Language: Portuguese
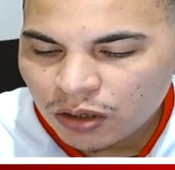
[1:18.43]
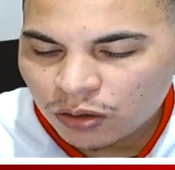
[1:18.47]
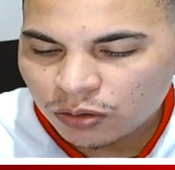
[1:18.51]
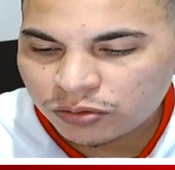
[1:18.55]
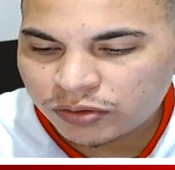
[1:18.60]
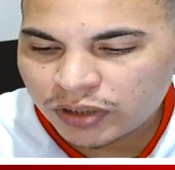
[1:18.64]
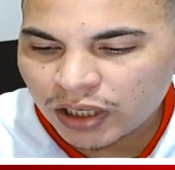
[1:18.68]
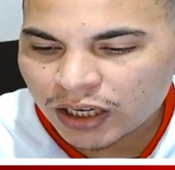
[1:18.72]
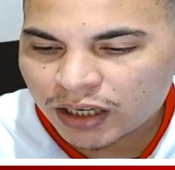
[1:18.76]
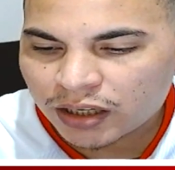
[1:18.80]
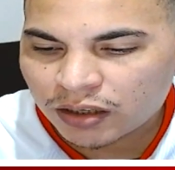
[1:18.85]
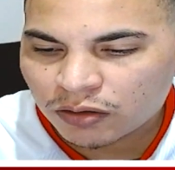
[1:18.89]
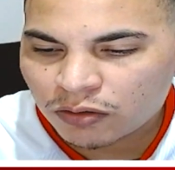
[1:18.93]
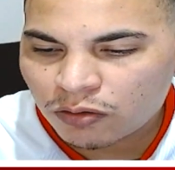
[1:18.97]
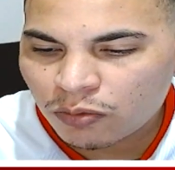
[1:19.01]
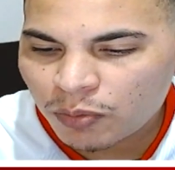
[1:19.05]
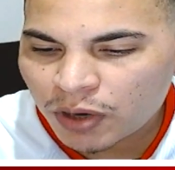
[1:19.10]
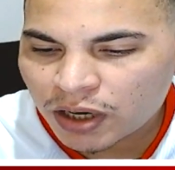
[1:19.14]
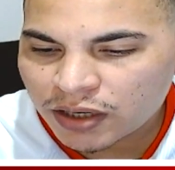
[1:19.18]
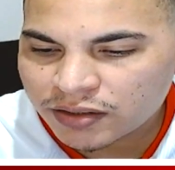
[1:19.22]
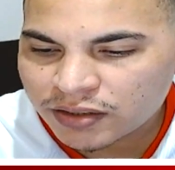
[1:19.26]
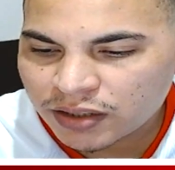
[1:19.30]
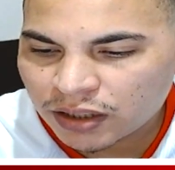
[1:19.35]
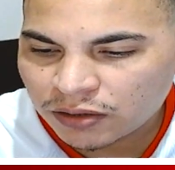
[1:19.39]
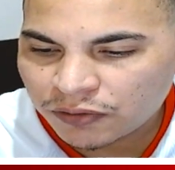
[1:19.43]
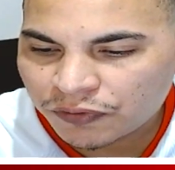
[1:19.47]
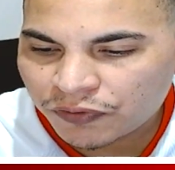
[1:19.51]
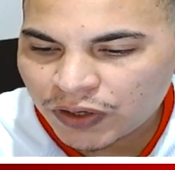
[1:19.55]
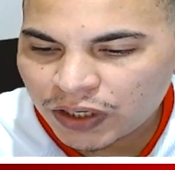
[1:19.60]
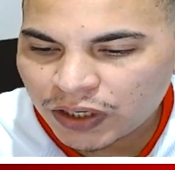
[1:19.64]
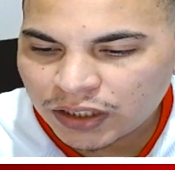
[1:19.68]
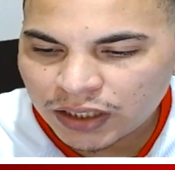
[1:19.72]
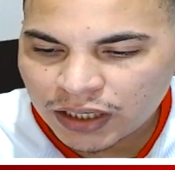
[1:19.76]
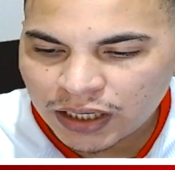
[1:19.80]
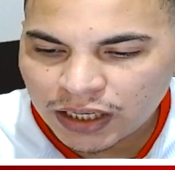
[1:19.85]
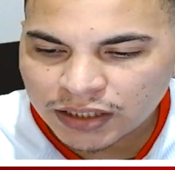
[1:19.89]
O técnico Marcelo
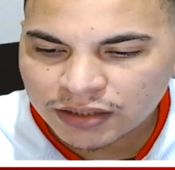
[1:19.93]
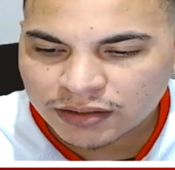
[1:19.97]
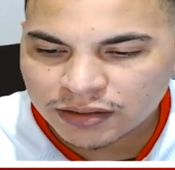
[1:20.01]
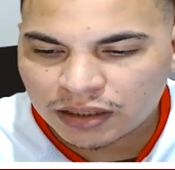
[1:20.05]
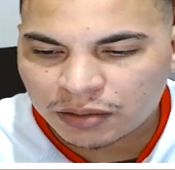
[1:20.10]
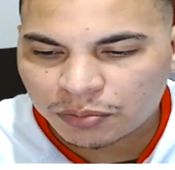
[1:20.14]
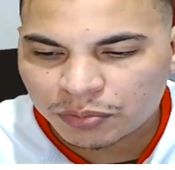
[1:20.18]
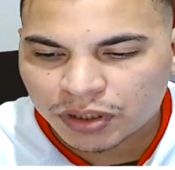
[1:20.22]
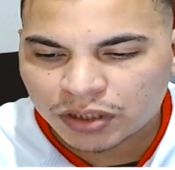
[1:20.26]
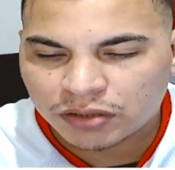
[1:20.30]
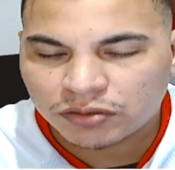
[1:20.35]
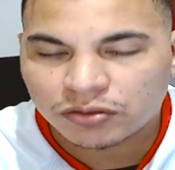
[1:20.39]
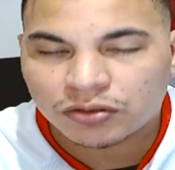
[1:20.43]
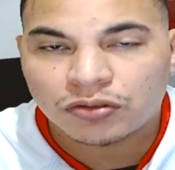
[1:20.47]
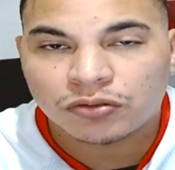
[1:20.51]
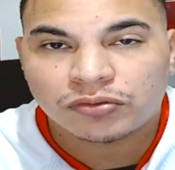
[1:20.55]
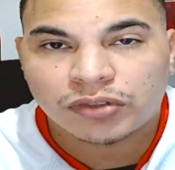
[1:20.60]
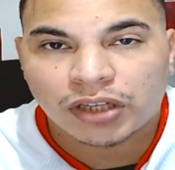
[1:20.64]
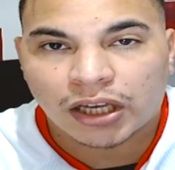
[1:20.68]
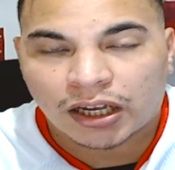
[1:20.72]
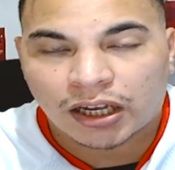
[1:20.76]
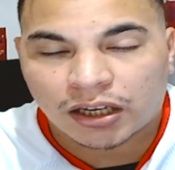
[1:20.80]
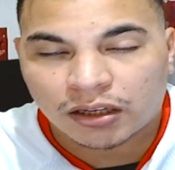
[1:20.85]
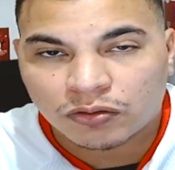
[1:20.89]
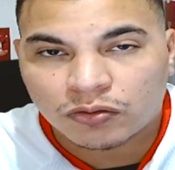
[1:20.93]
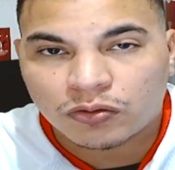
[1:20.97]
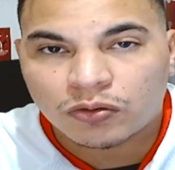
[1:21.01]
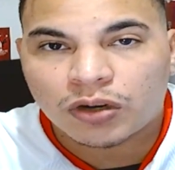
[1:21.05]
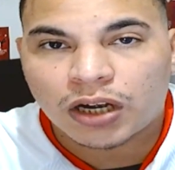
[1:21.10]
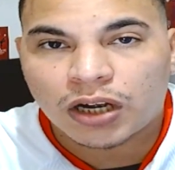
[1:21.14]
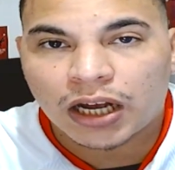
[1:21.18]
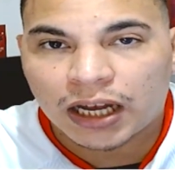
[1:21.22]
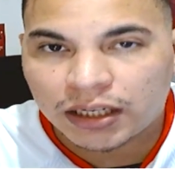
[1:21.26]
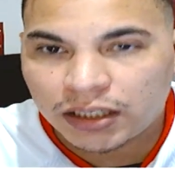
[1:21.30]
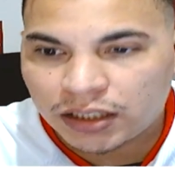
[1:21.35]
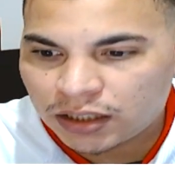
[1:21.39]
Fernandes, lembrando que o técnico
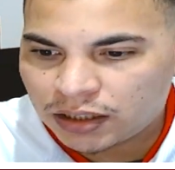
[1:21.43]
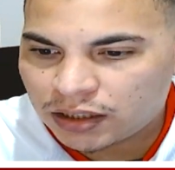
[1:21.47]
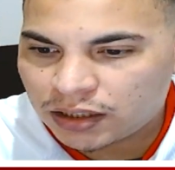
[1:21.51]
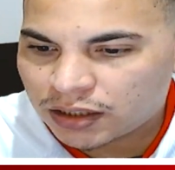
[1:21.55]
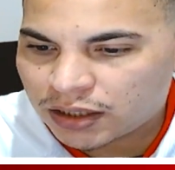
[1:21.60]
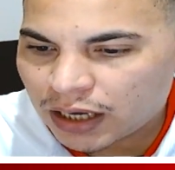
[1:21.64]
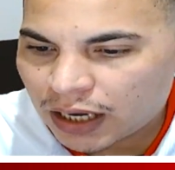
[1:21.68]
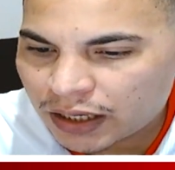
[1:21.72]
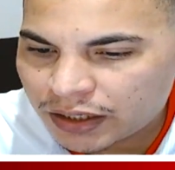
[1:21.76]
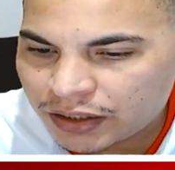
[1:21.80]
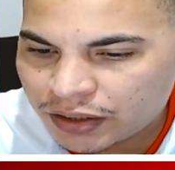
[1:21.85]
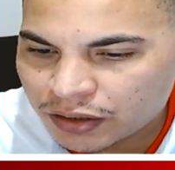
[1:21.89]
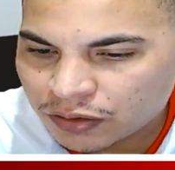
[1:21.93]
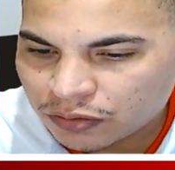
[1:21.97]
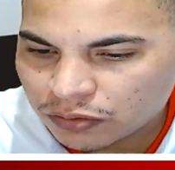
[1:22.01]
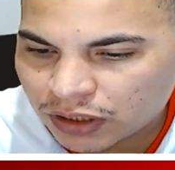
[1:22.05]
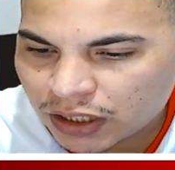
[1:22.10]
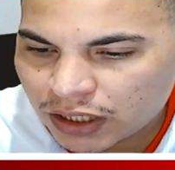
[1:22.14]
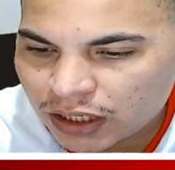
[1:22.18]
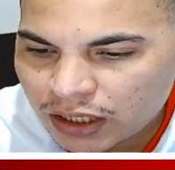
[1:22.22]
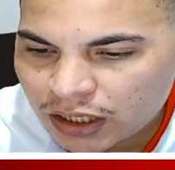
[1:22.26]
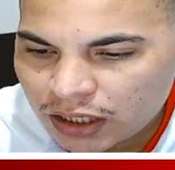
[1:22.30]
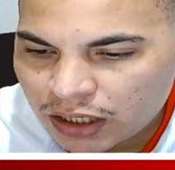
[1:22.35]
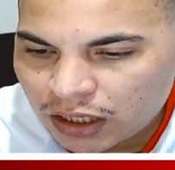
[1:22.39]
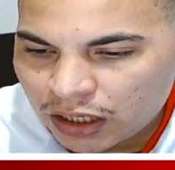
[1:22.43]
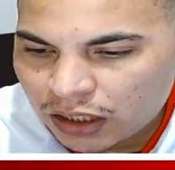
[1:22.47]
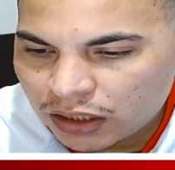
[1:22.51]
Carilli caiu, né?